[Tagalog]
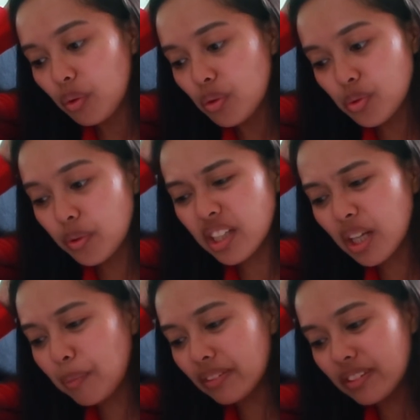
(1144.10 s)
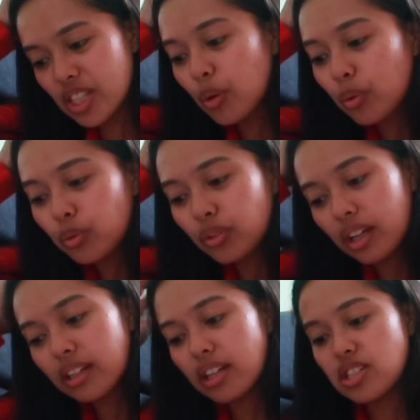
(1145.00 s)
So, hindi naman siguro
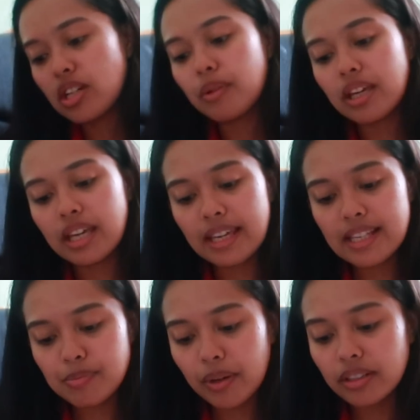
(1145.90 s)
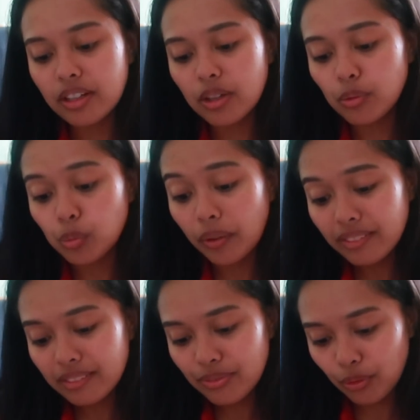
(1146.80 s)
talaga siya mag expire ngayong
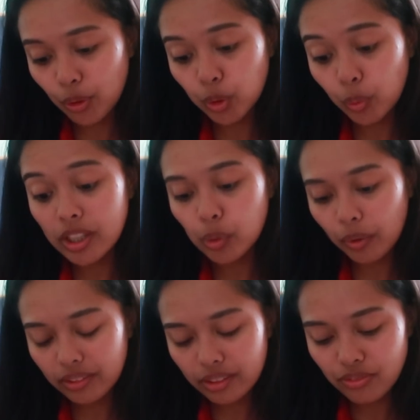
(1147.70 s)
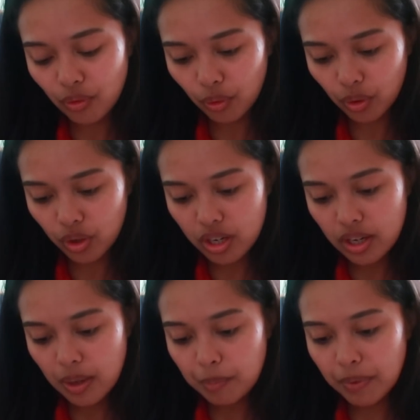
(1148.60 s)
24, 2024.
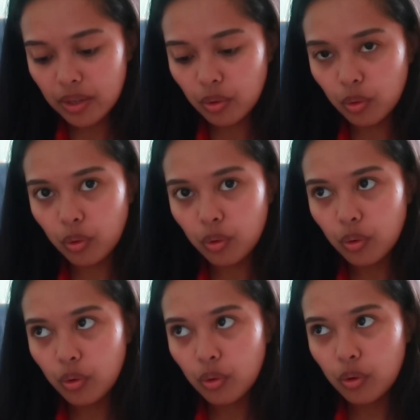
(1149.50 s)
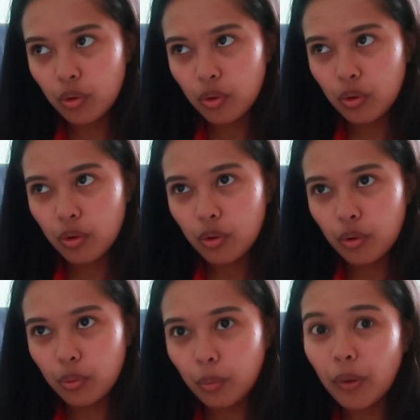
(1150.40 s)
Pero,
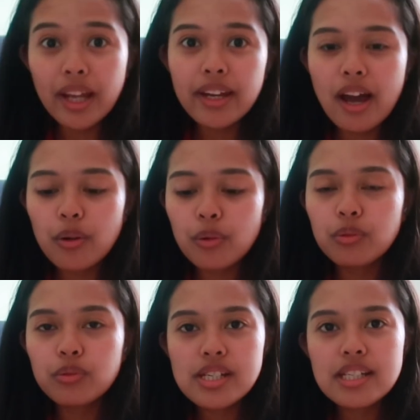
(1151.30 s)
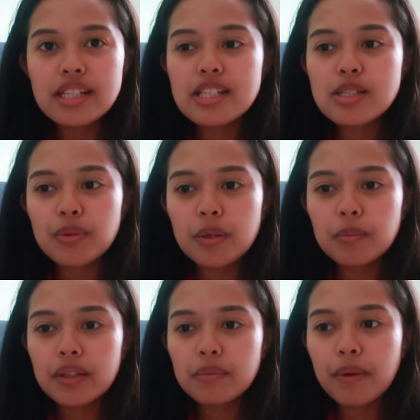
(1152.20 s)
wala na akong residence
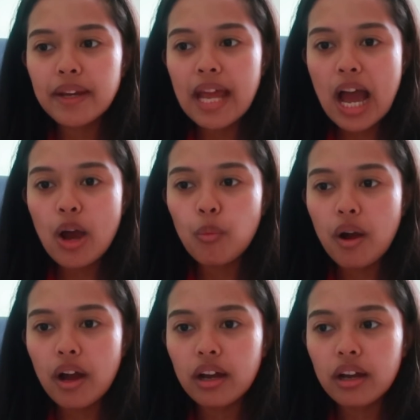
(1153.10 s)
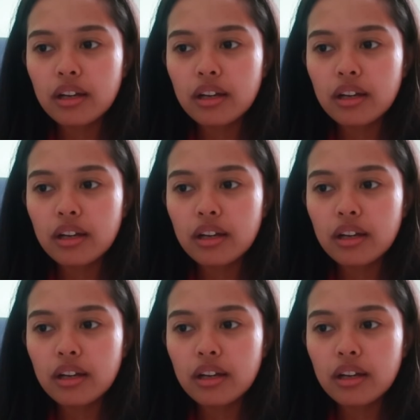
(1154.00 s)
permit ba na hawak.